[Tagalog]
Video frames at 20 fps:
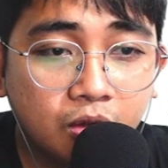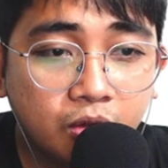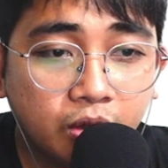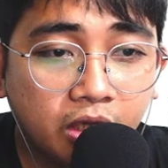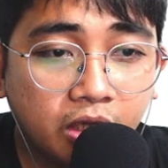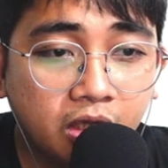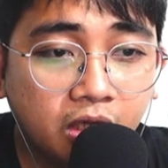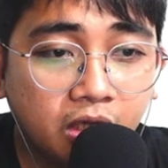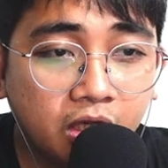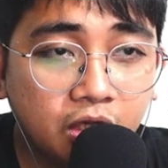So,
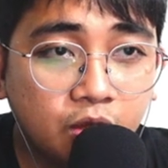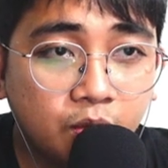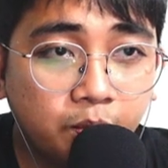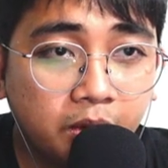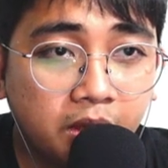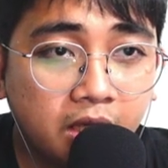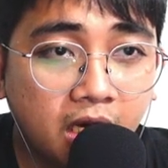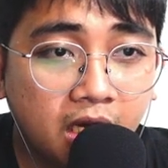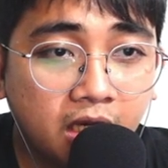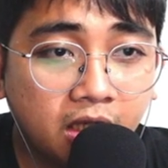ayan guys yung
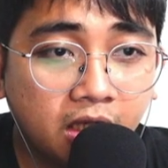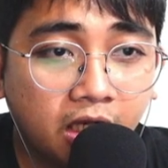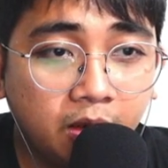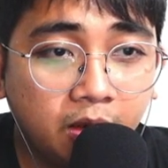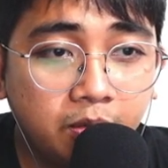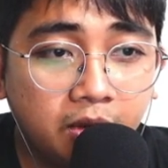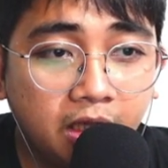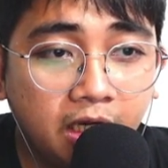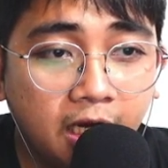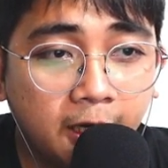
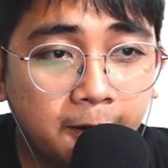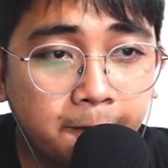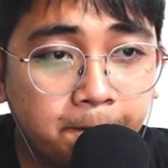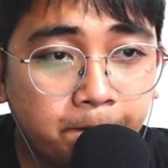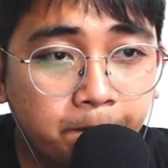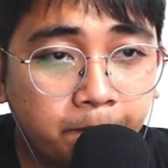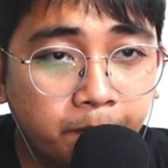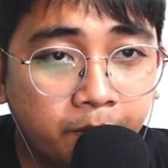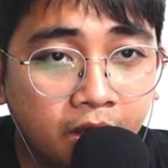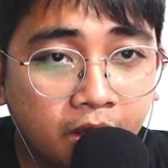pinaka-game nila.
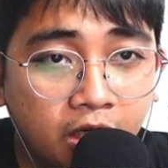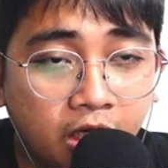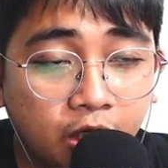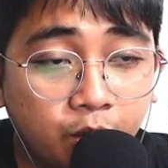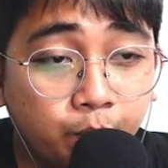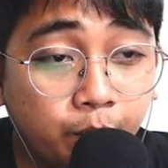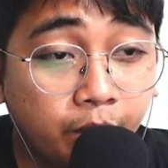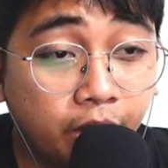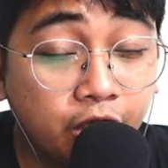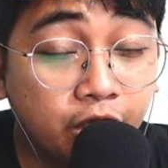
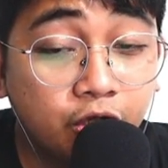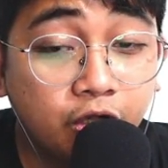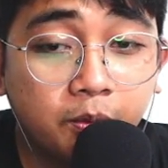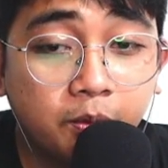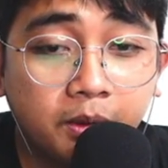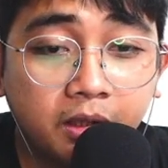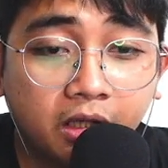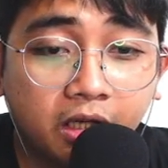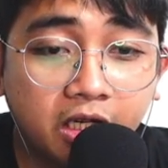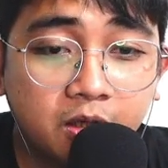And pwede nyo
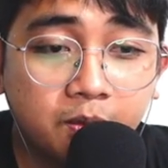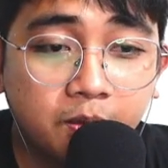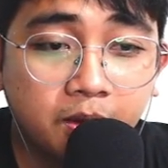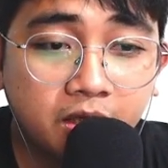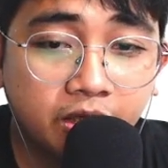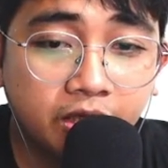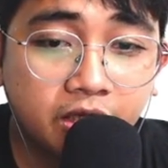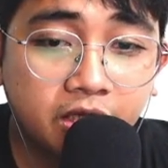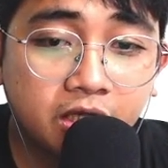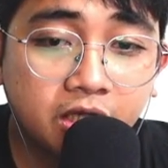naman guys
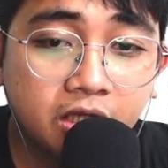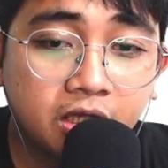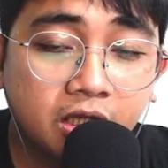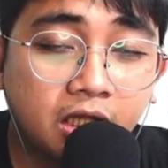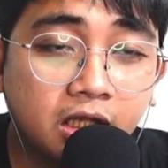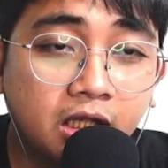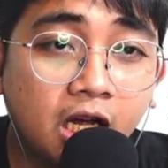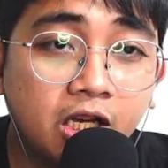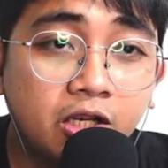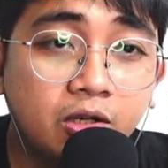ma-search,
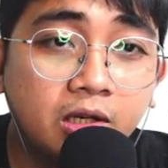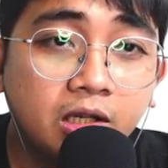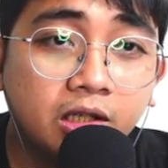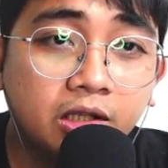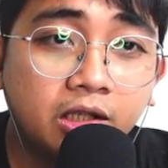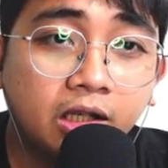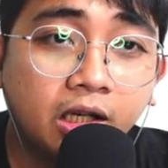tandaan nyo lang yun